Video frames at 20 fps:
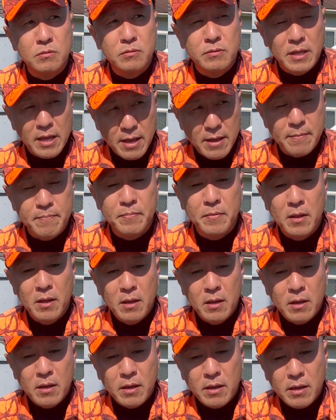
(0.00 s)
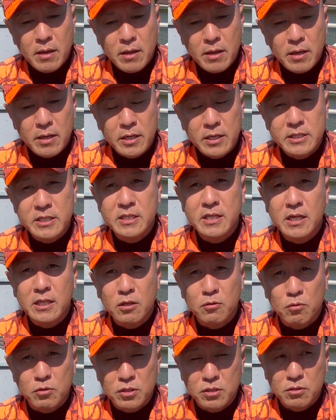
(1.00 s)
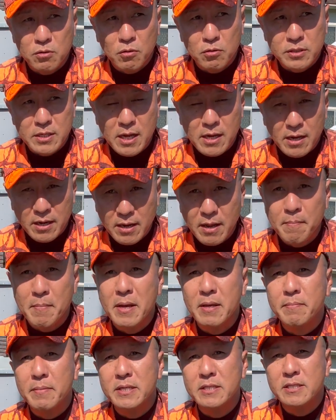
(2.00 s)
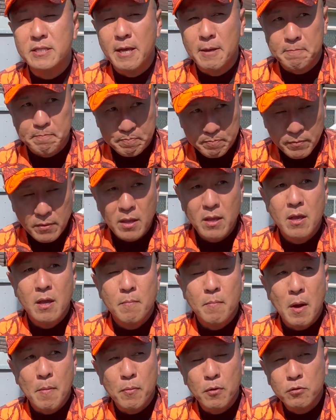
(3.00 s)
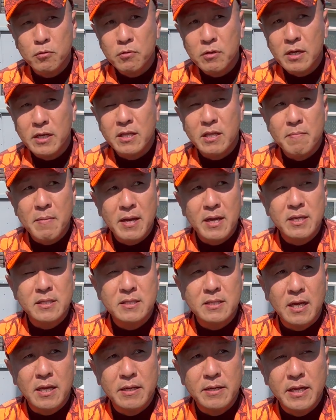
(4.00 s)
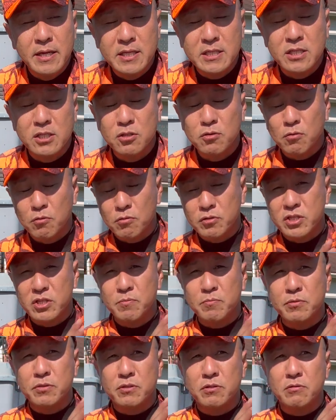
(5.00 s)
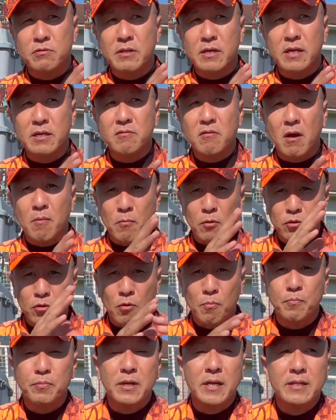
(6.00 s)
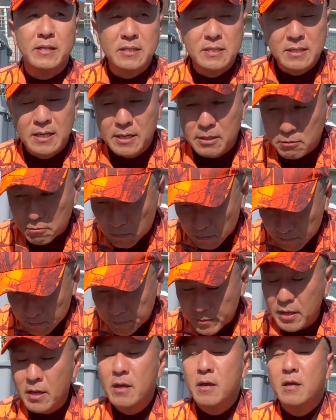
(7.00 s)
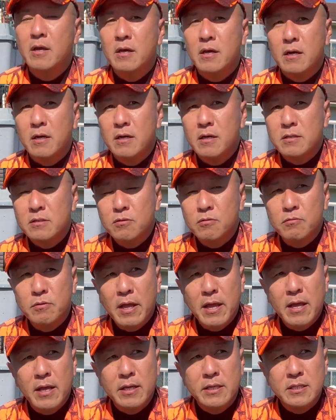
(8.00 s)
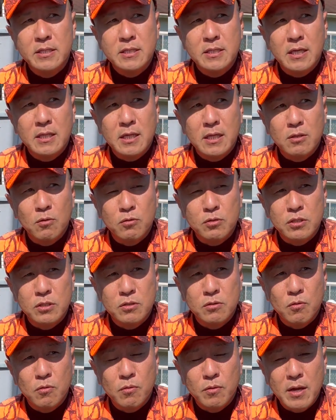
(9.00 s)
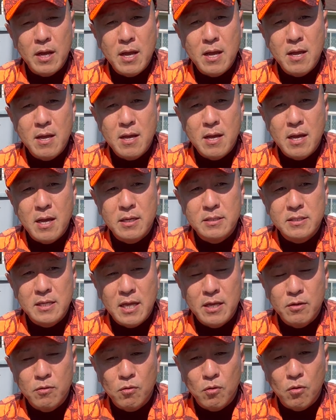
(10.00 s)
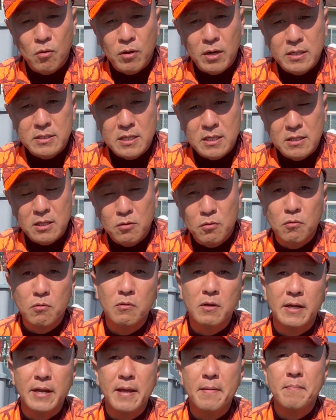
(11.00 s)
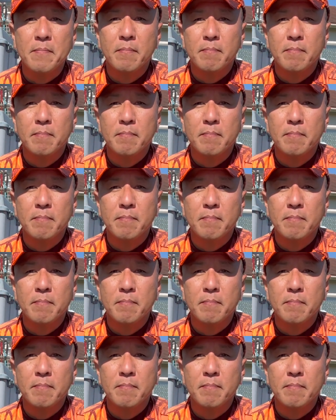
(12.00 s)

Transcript: で、土方歳三さんがね、いまして、僕の中で今現在、歴史上の人物の中ではもうトップなんですけれど、そのね、土方歳三が最後を飾ったところがね、